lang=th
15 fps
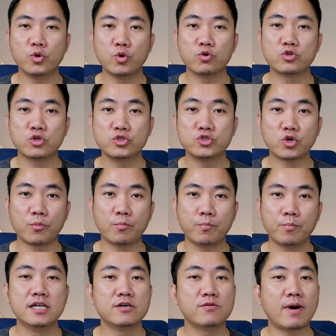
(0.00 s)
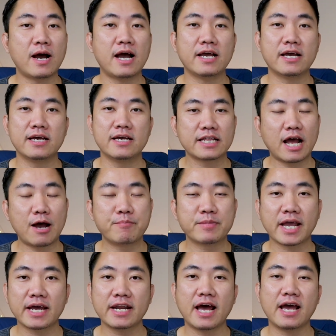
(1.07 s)
ดูจนจบ หรือว่าทำยั
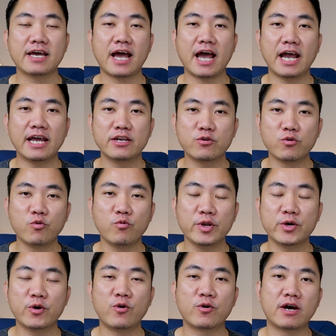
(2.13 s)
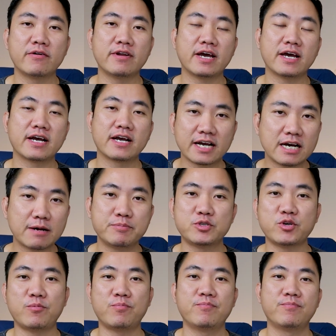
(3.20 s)
งไงก็ได้ให้ดูวิดีโอของเราเนี่ยเกือบ
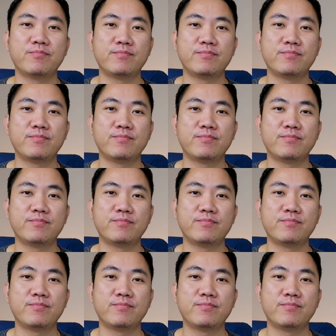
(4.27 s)
จบ